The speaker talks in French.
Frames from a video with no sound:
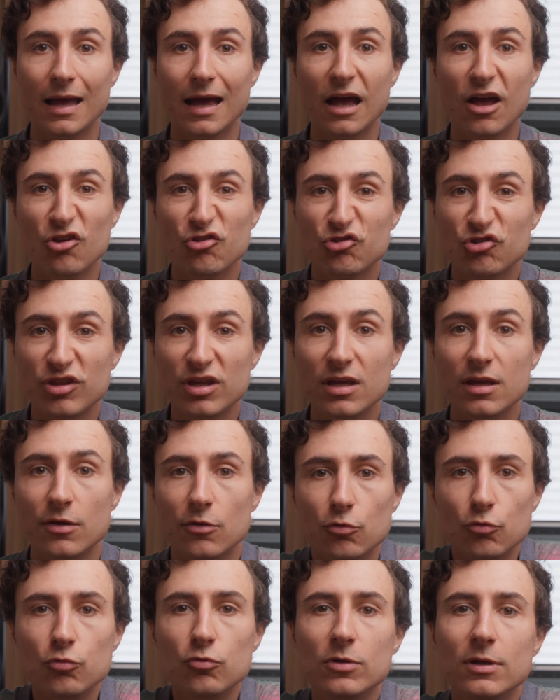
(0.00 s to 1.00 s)
achetez
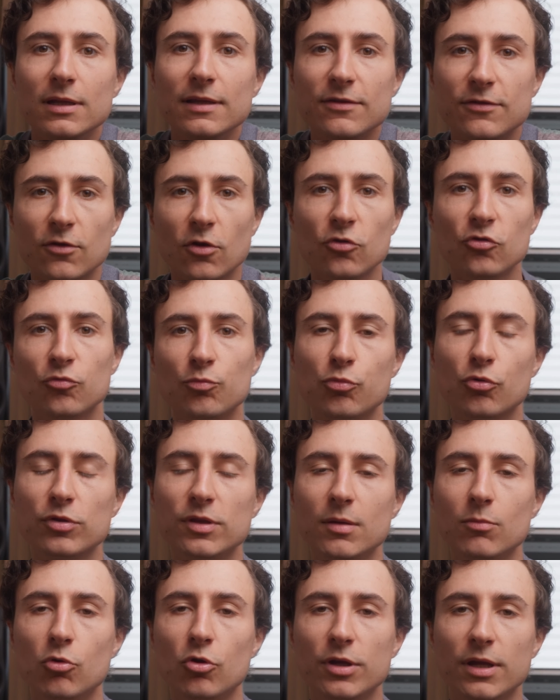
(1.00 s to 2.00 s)
une licence pour
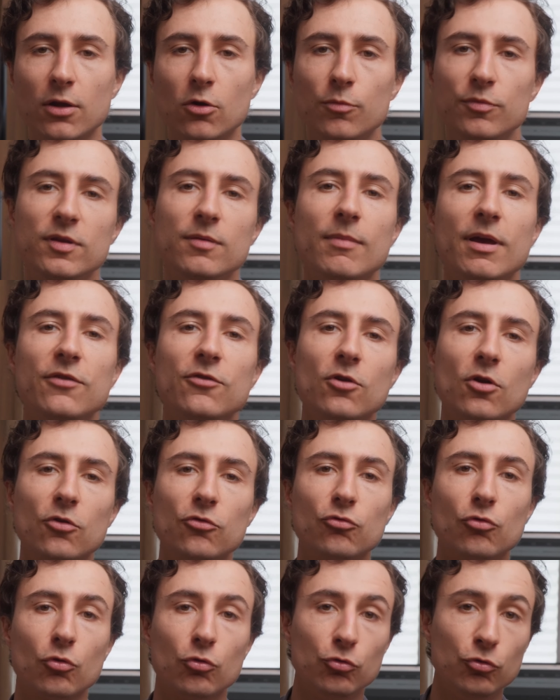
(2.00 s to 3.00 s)
débloquer l'optimizer
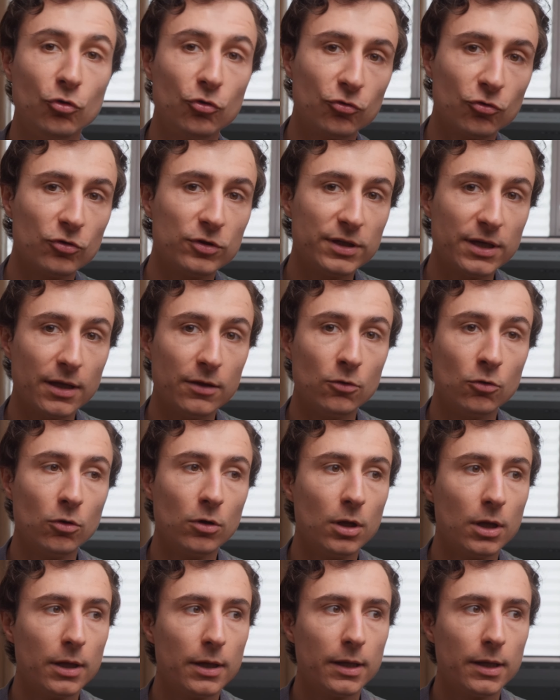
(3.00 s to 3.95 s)
sur deux autres canaux